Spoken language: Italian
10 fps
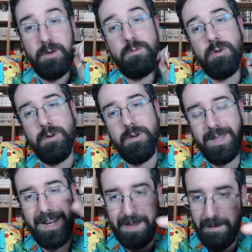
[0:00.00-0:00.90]
una
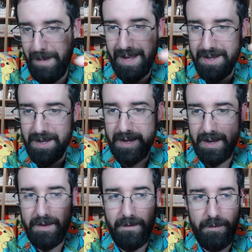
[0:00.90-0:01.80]
delle
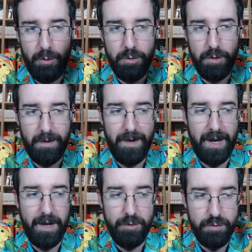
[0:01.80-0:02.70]
tematiche di fondo che
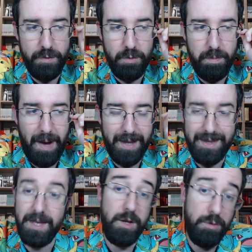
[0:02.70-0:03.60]
verranno
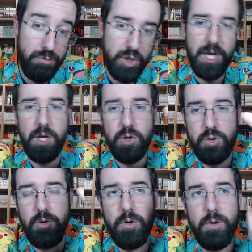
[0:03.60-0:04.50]
sviluppate, in un
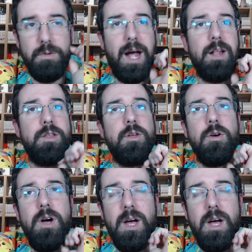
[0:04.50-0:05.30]
senso o in un altro.